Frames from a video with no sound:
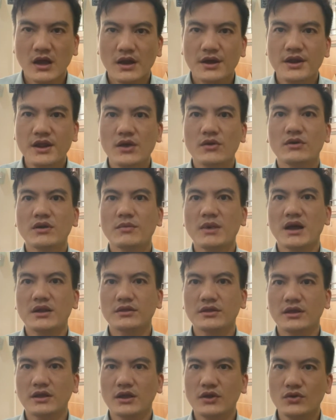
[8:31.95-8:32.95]
nếu các bạn
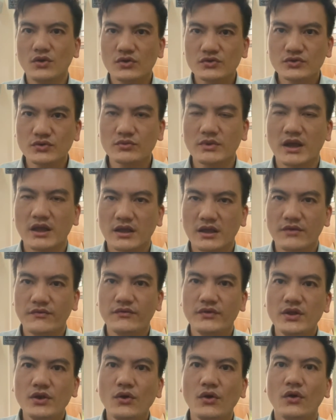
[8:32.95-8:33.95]
thấy cái nội dung này cái
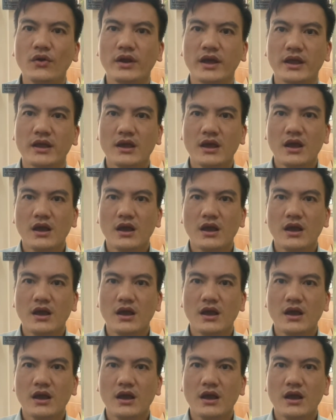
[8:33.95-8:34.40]
video này